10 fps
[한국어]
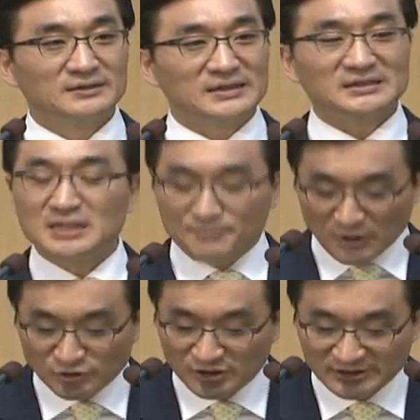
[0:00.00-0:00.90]
자신이
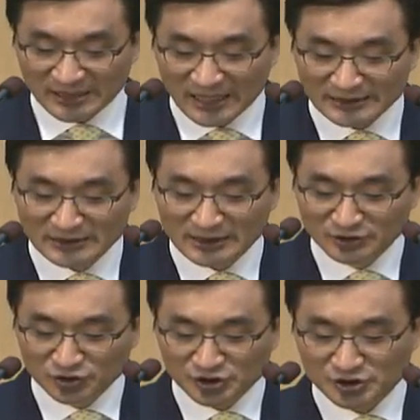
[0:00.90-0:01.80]
변절자가
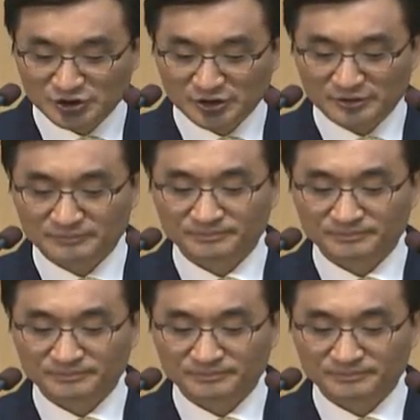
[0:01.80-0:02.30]
아니라는 것이죠.